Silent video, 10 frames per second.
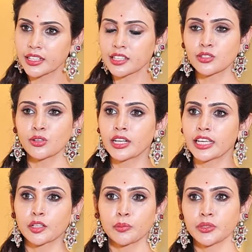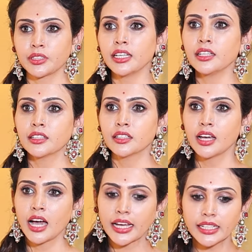రేజ్లో లేకపోతే
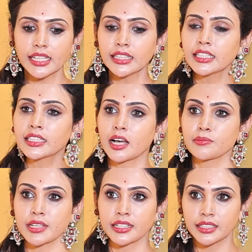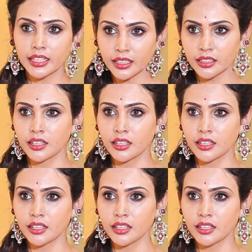అన్హెల్దీ కార్బ్స్ అంటే